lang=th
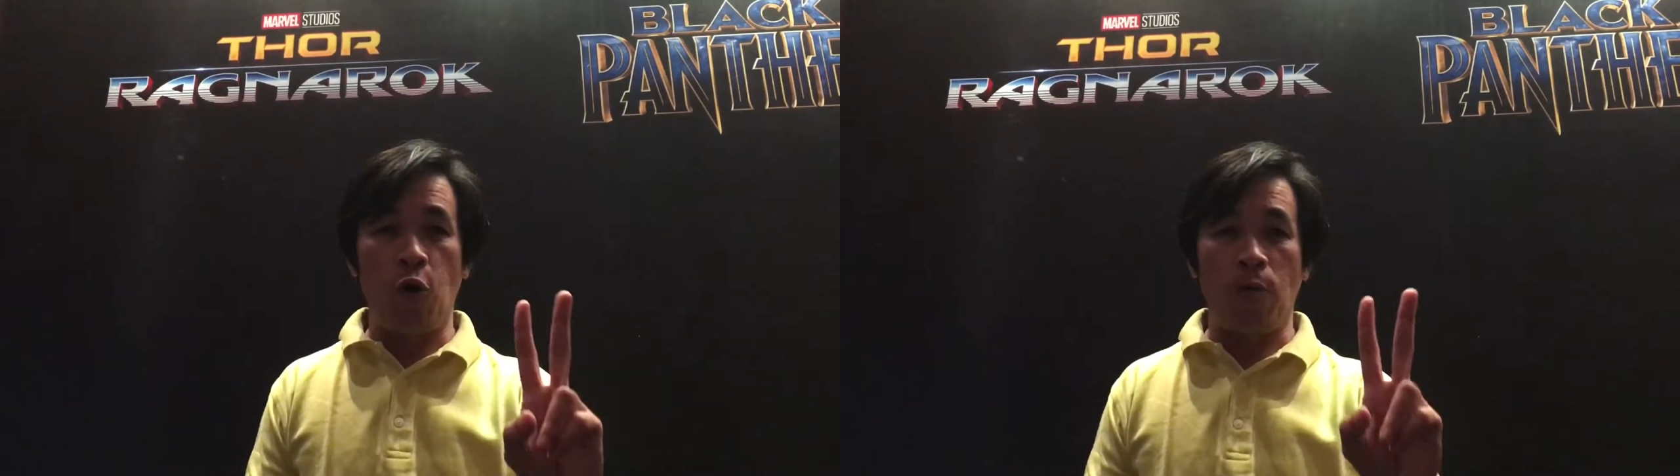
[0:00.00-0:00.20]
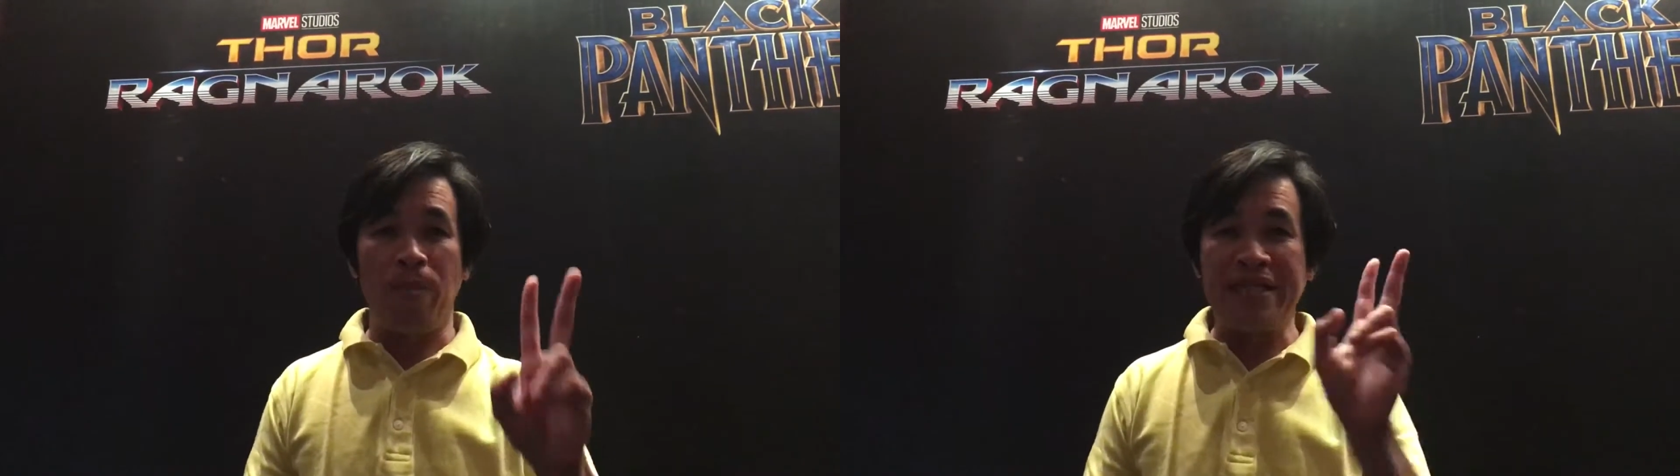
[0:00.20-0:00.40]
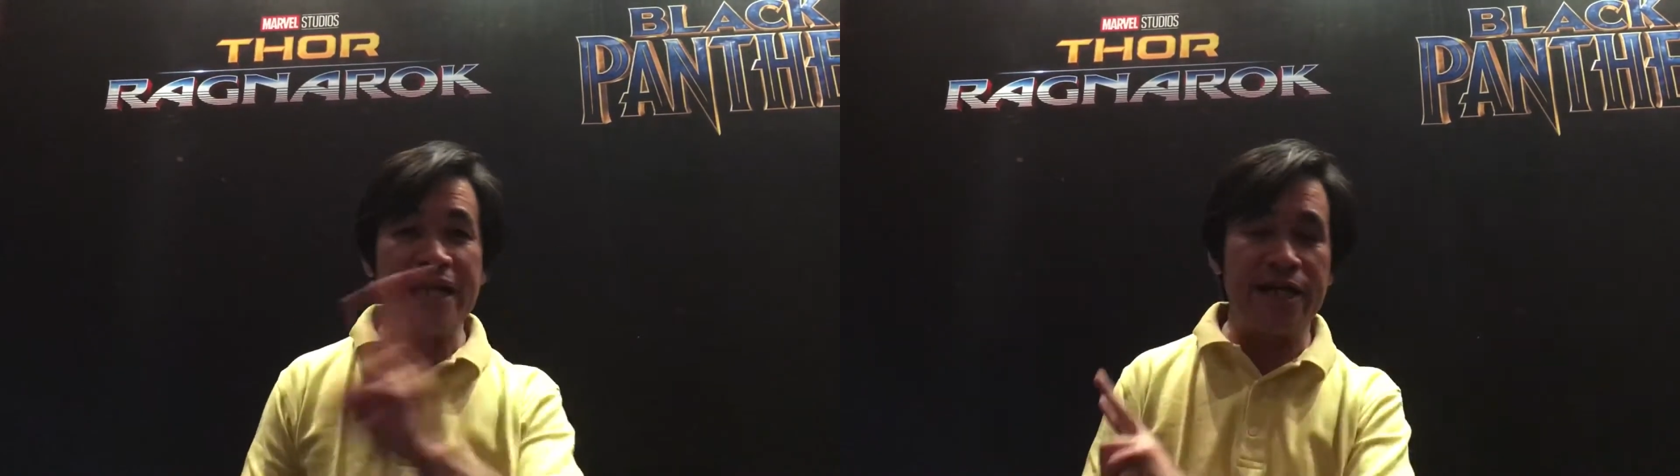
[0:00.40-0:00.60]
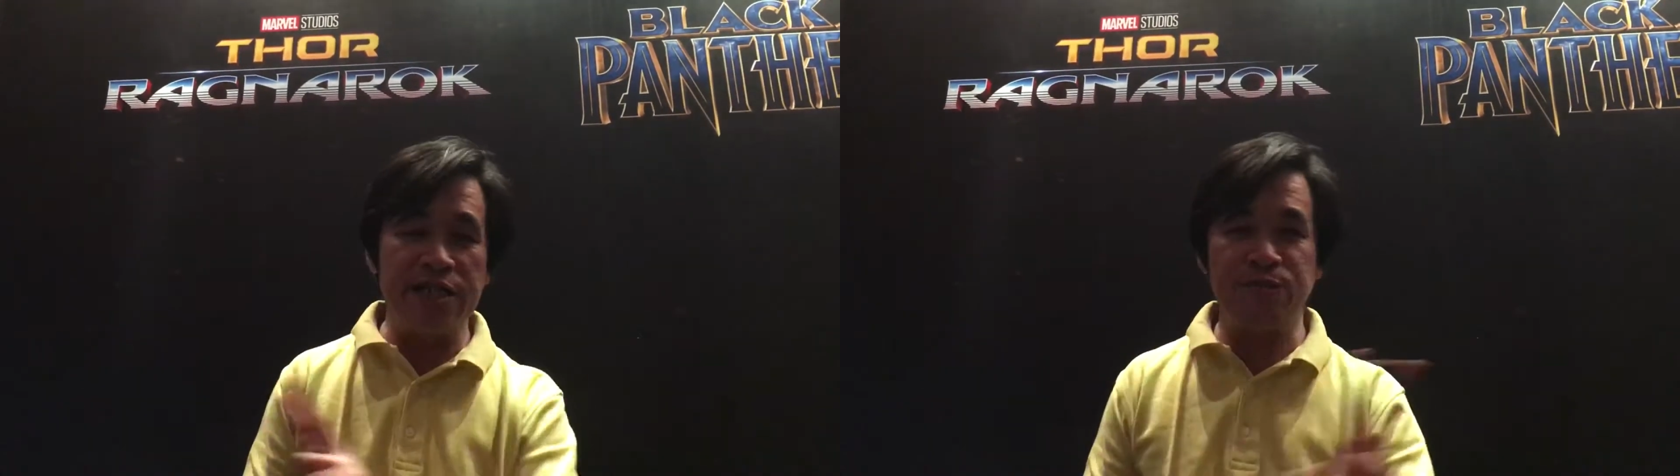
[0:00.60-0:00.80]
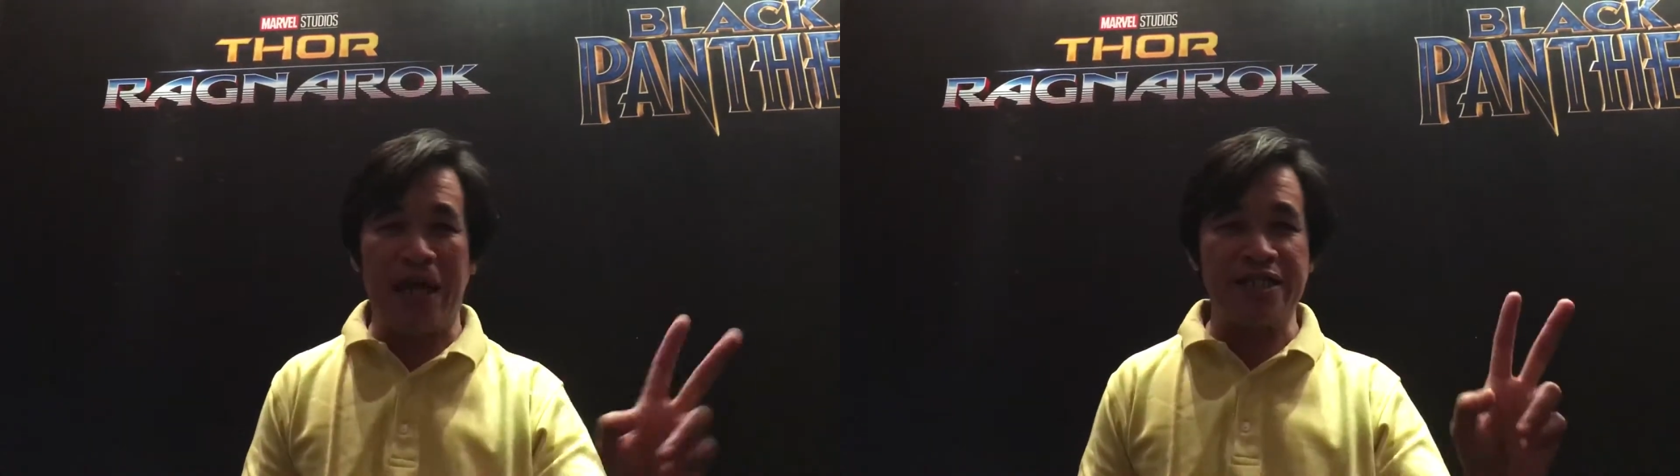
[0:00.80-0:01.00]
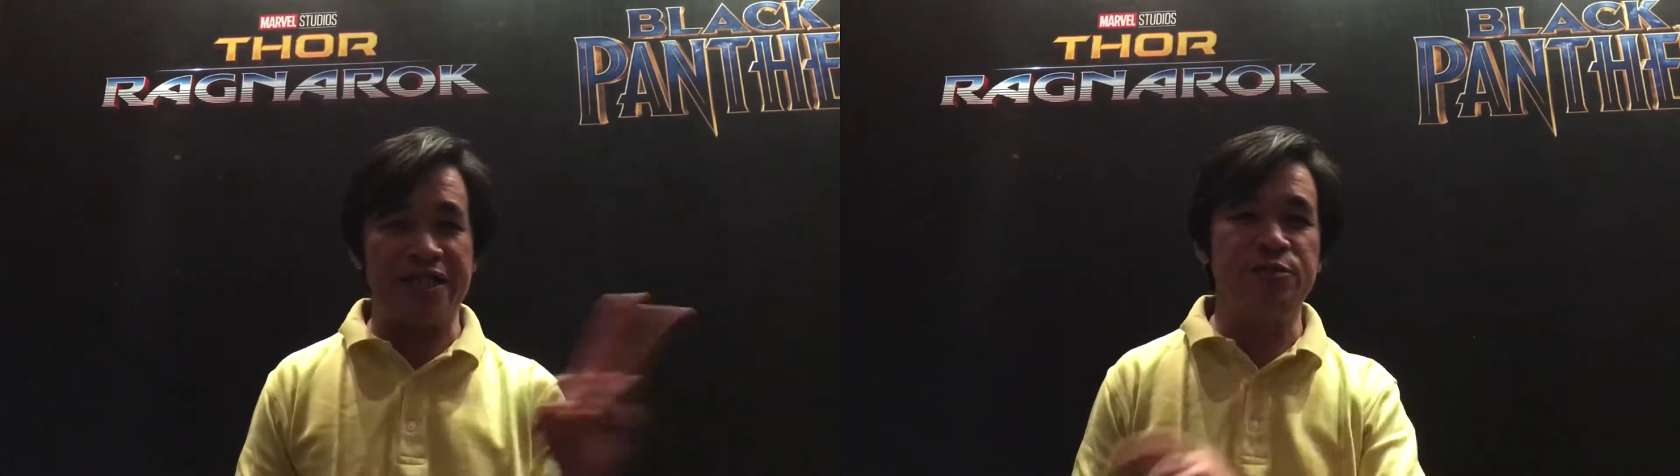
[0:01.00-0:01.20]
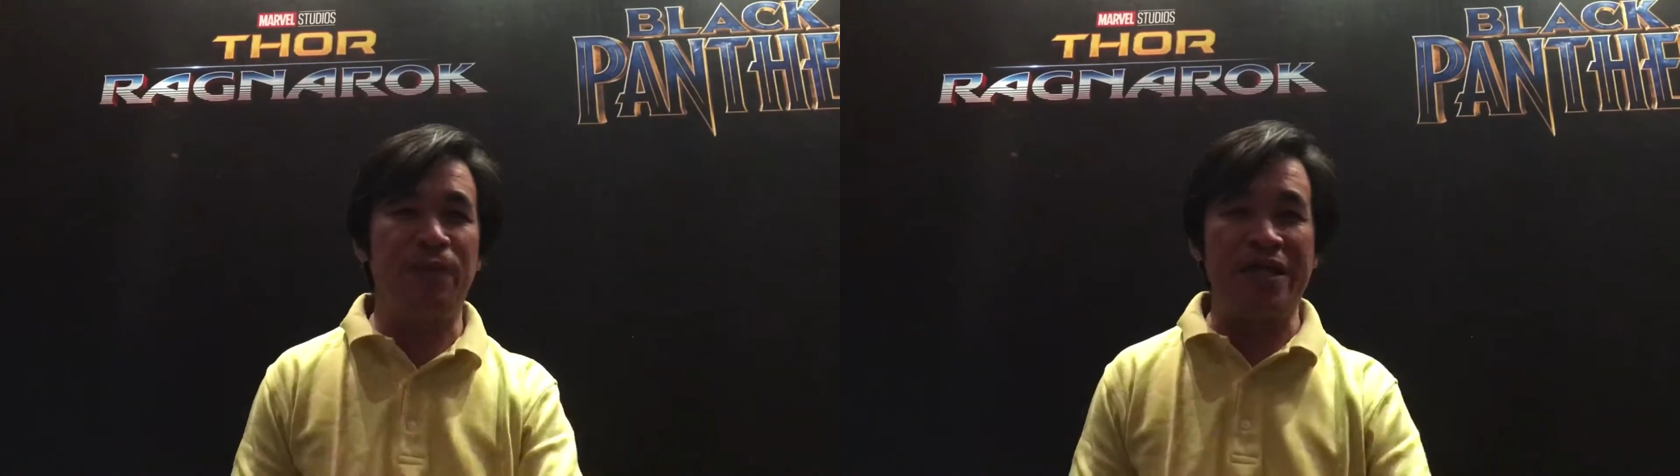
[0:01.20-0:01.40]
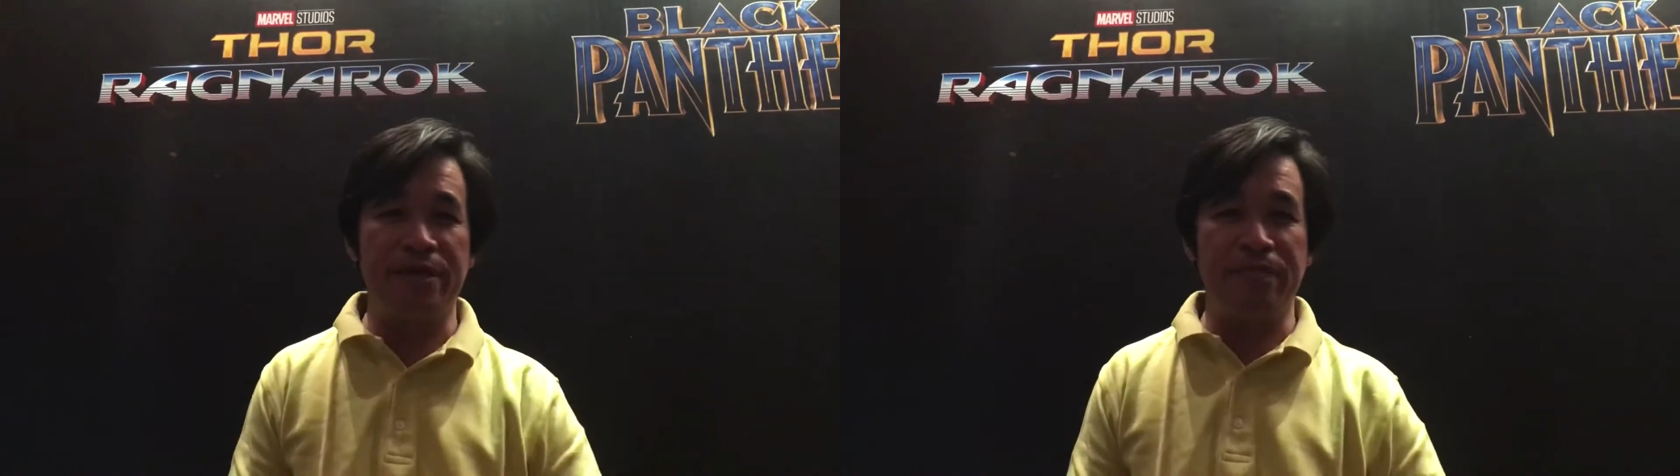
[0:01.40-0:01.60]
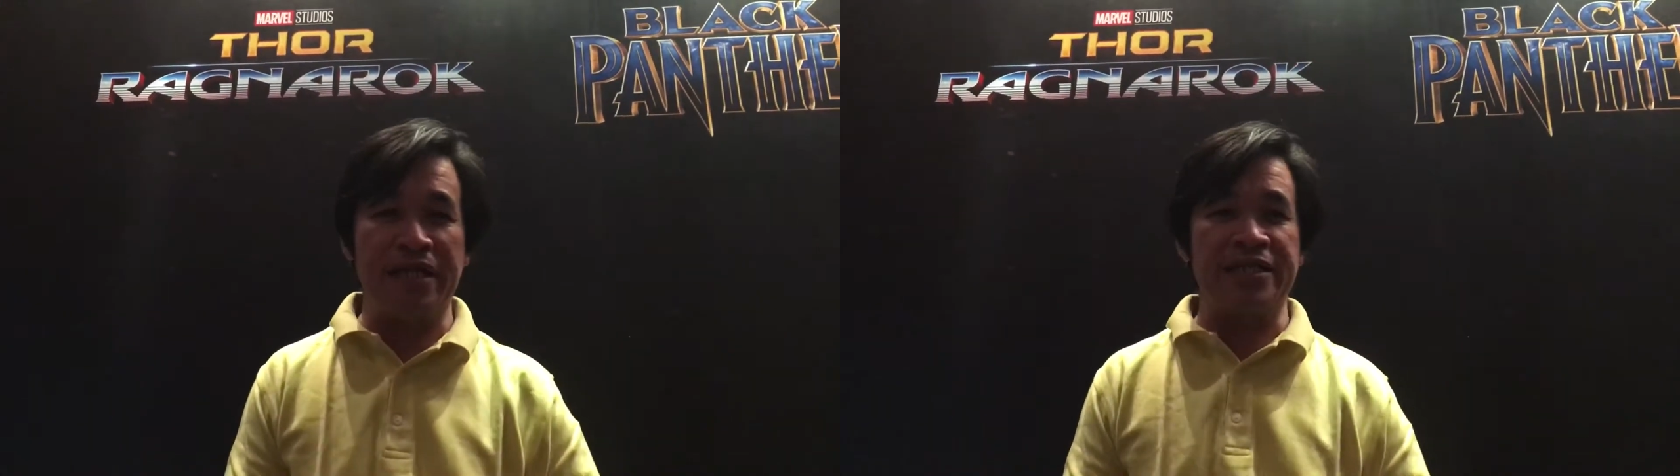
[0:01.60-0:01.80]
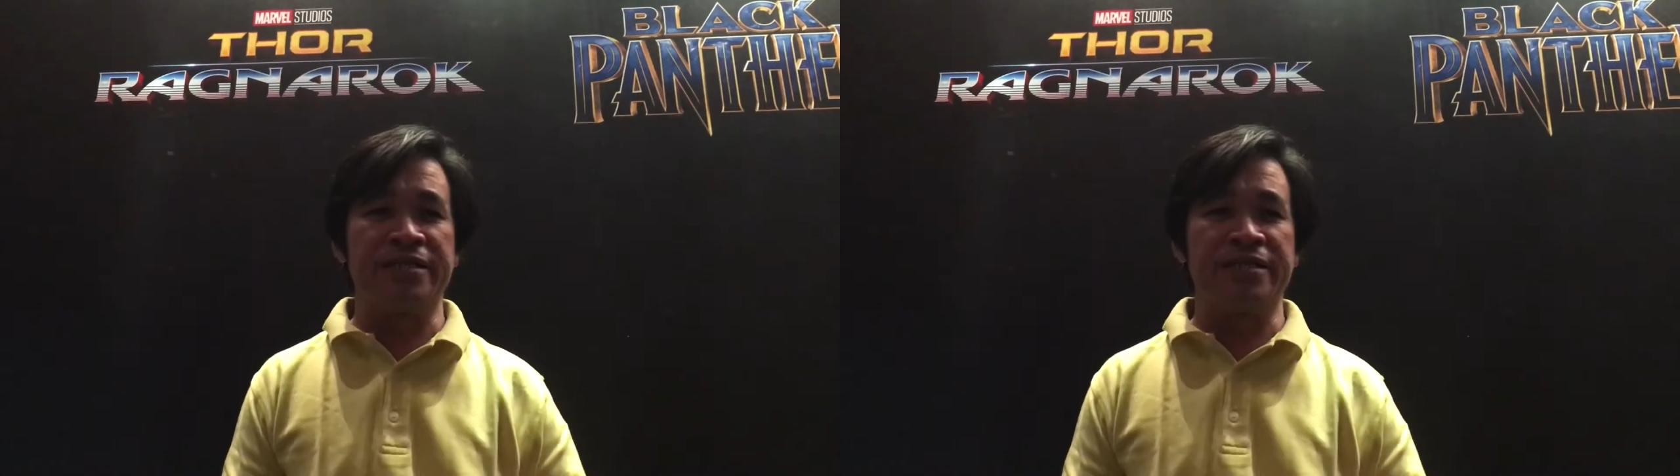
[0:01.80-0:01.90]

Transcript: หก ไม่ใช่คริสแพทคริสแพทนั่นมัน